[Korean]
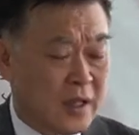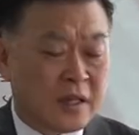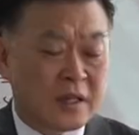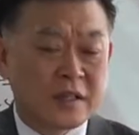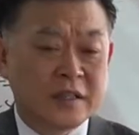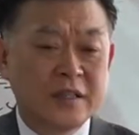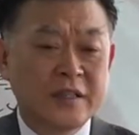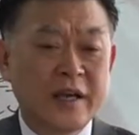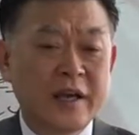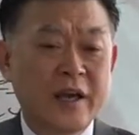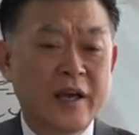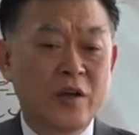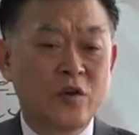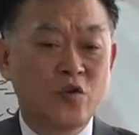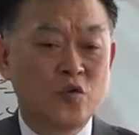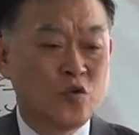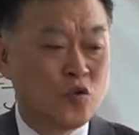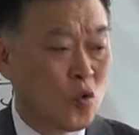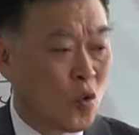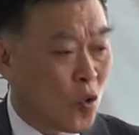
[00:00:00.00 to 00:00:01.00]
그의
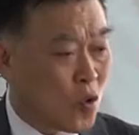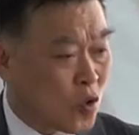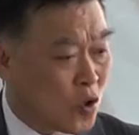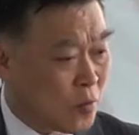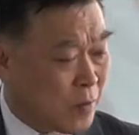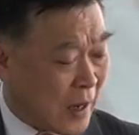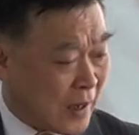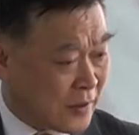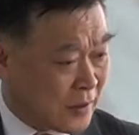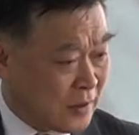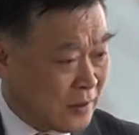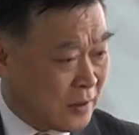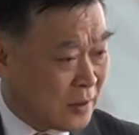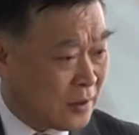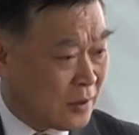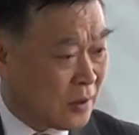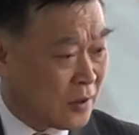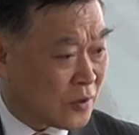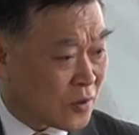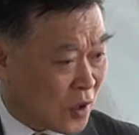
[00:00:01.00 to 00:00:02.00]
유혹을 받은
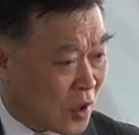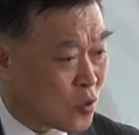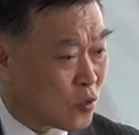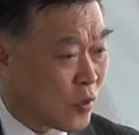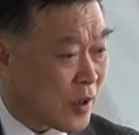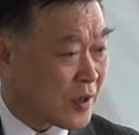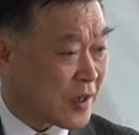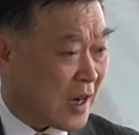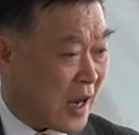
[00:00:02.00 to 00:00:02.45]
결국에는